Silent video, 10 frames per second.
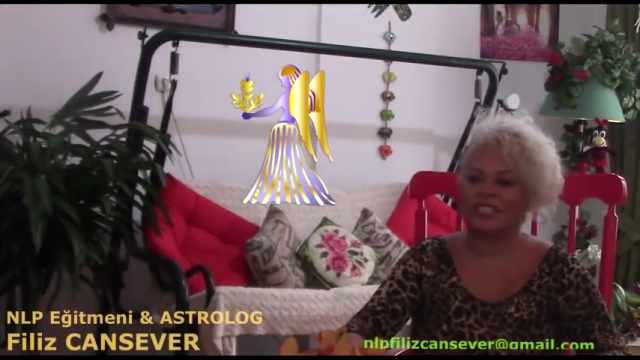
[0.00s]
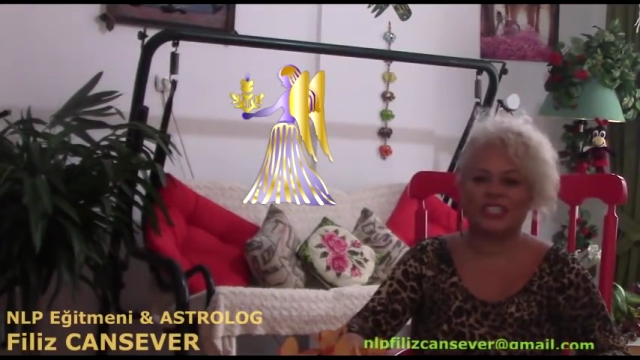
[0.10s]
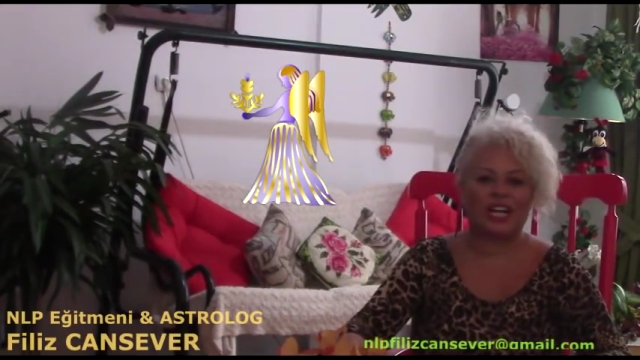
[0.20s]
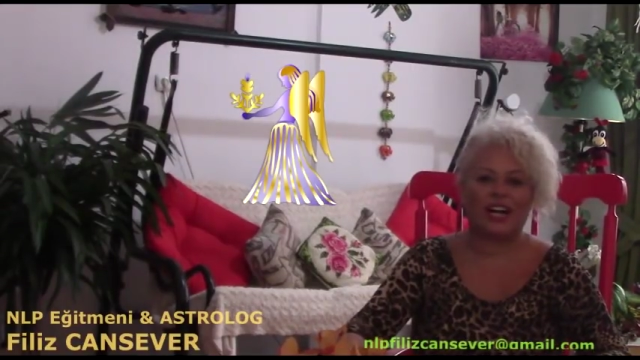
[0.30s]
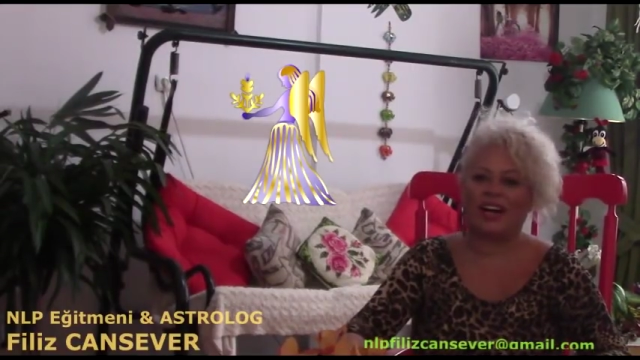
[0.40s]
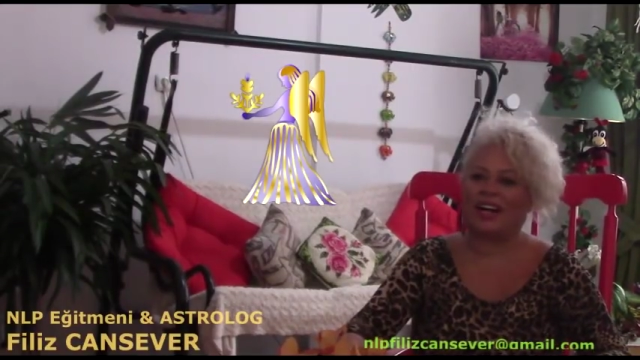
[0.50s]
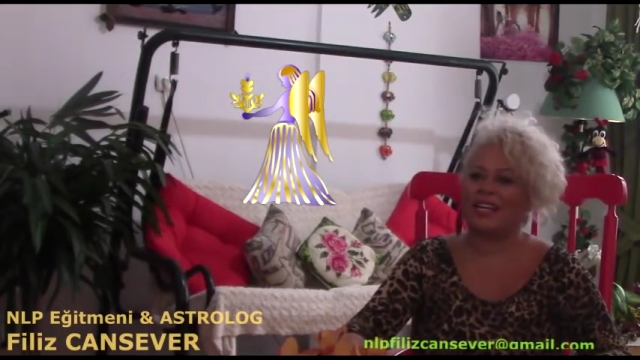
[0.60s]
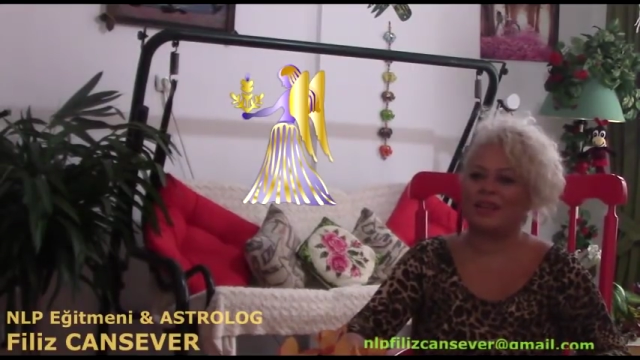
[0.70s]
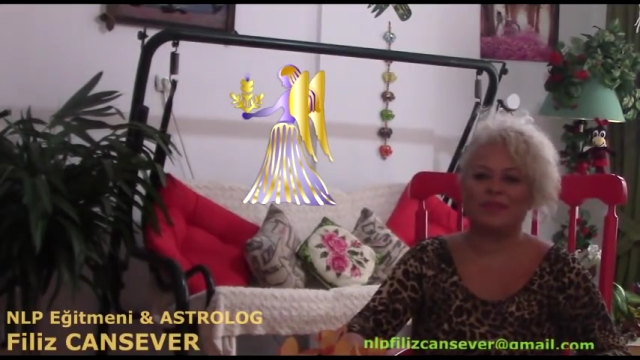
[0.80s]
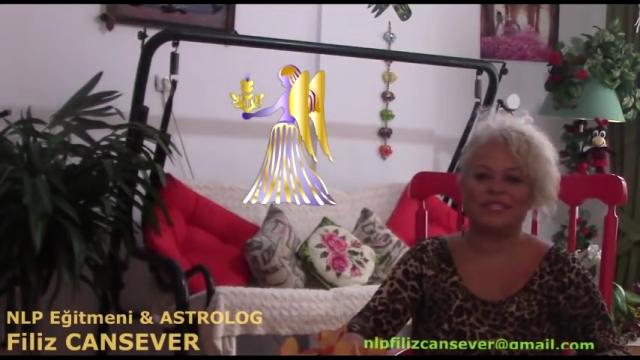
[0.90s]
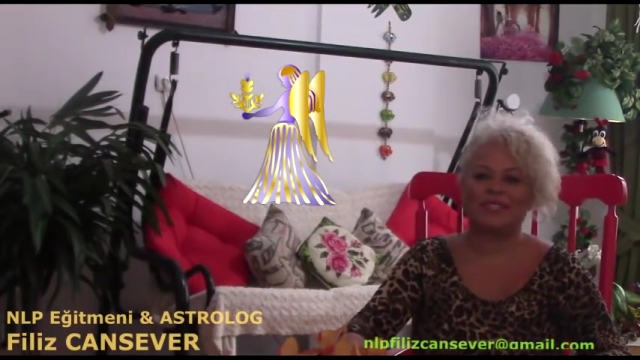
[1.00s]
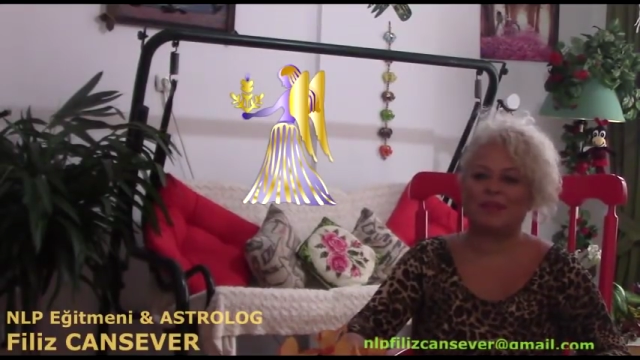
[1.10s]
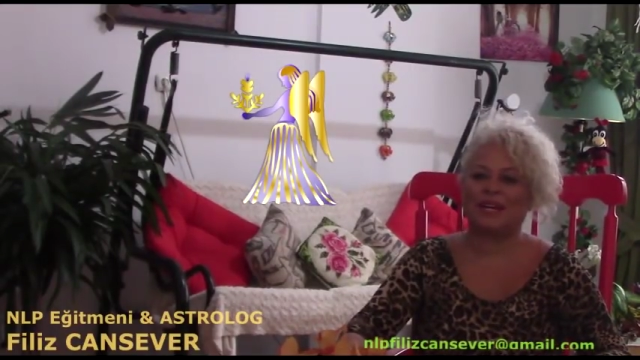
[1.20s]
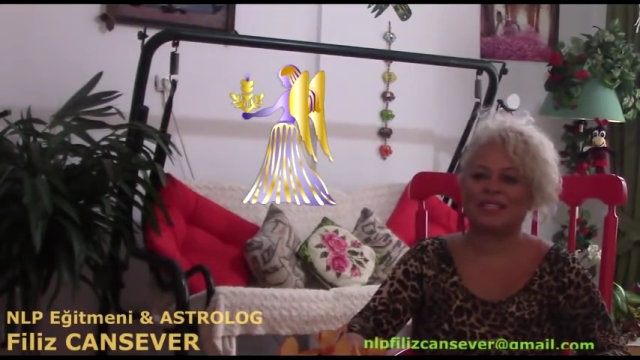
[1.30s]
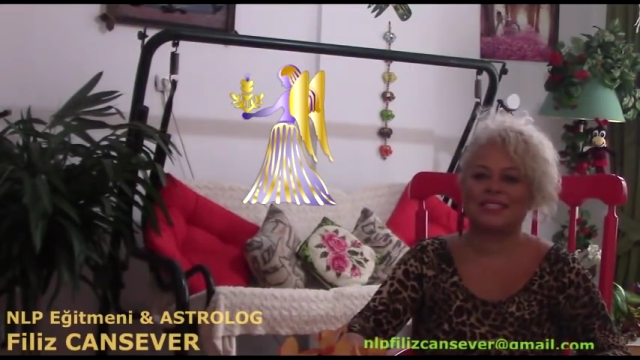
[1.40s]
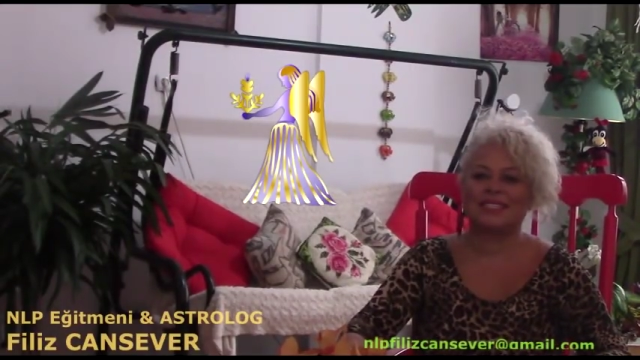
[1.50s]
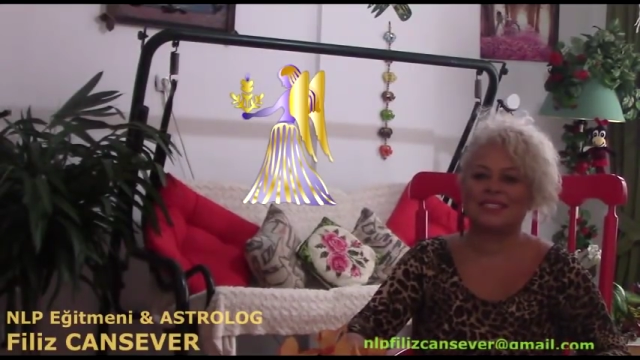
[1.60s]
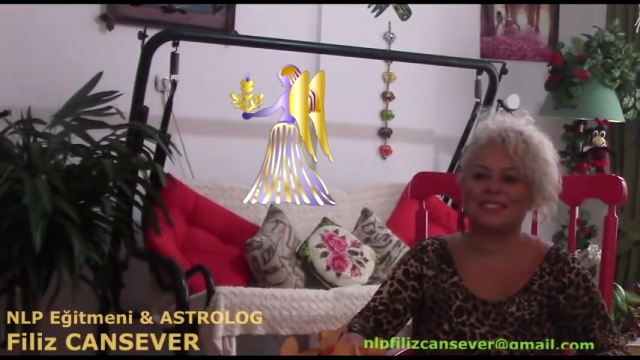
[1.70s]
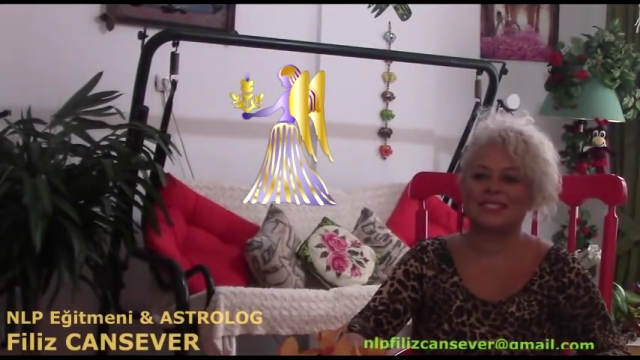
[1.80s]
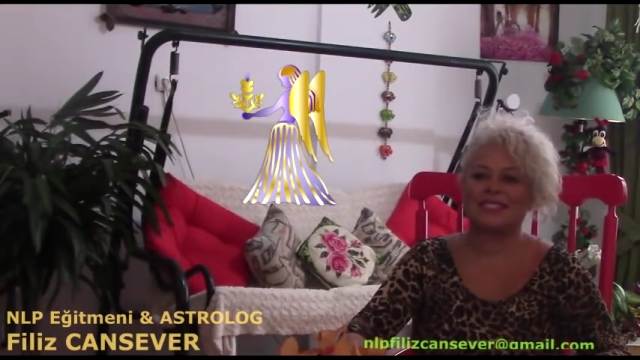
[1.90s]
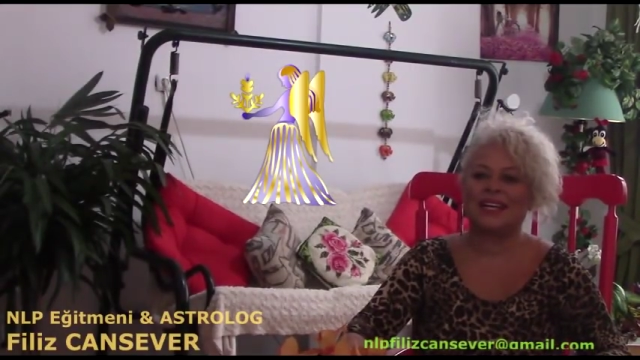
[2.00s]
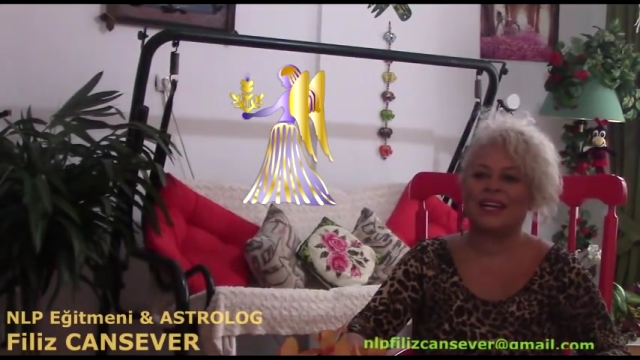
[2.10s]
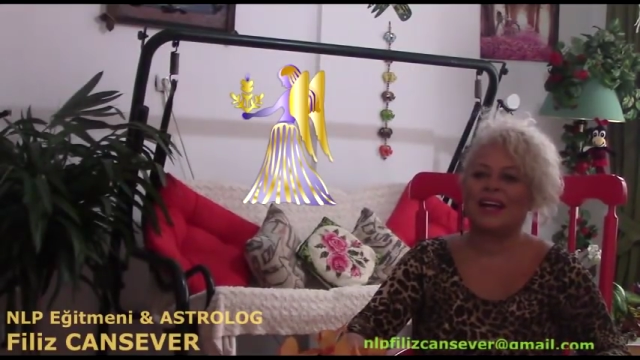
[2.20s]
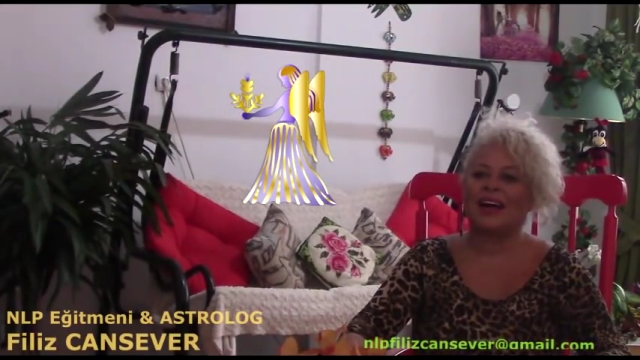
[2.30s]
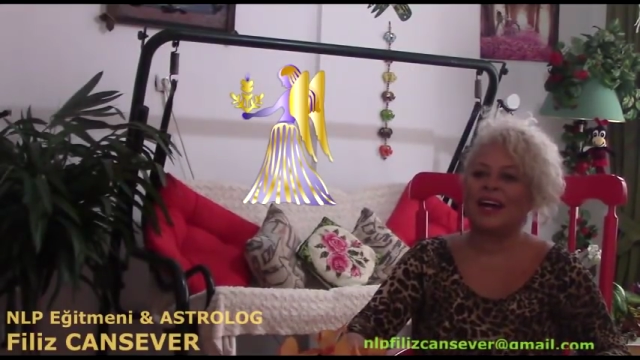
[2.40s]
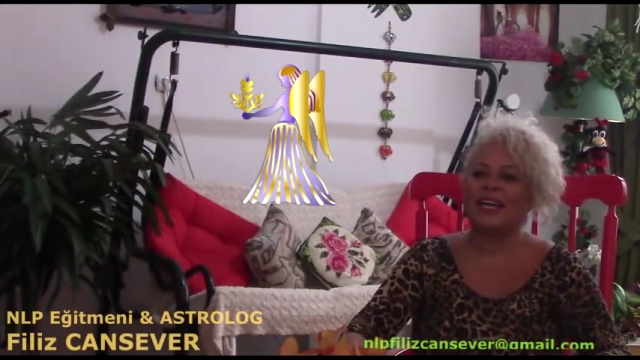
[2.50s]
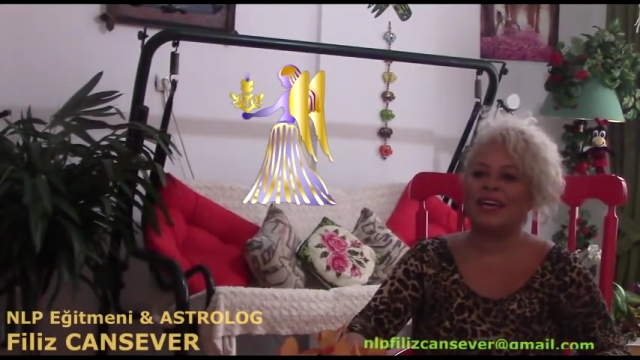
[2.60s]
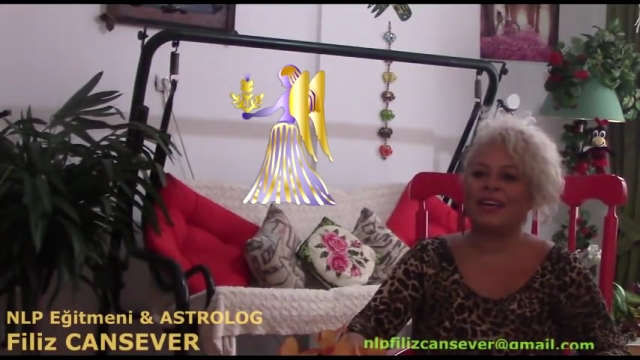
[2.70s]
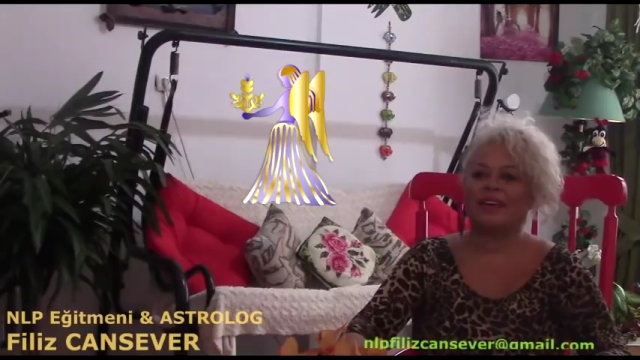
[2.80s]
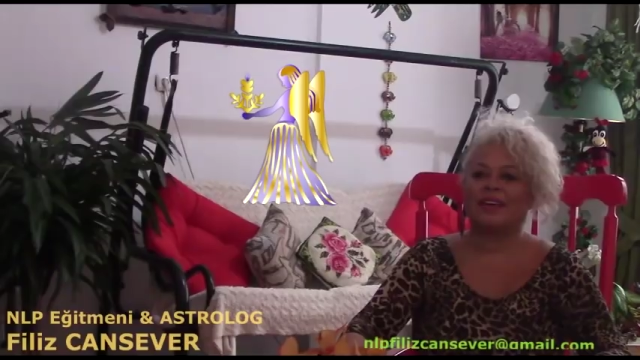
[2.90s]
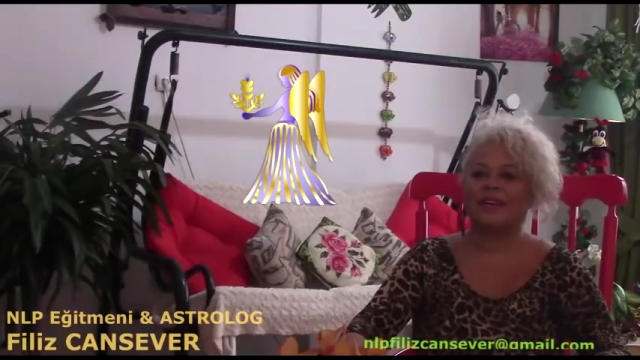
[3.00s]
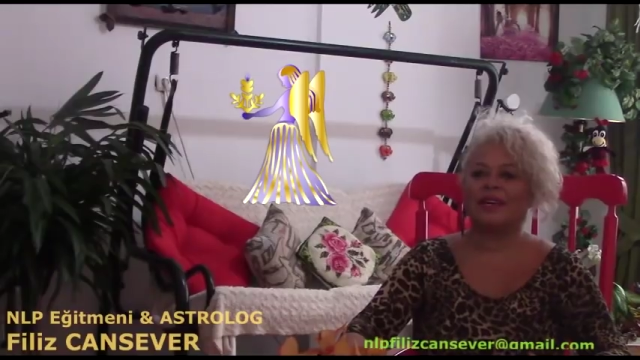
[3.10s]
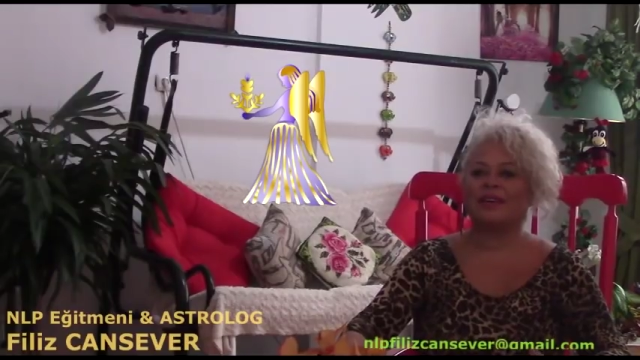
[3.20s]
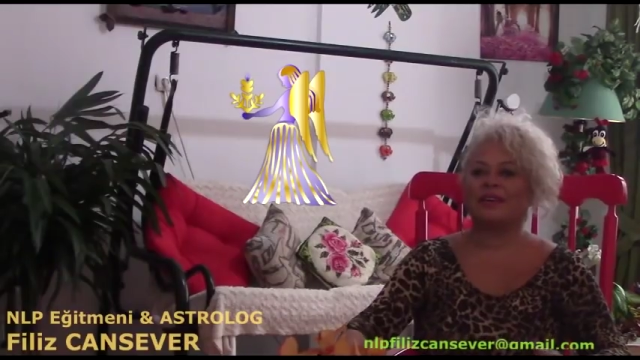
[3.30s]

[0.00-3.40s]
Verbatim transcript: şahane bir zamandasınız. Hani e,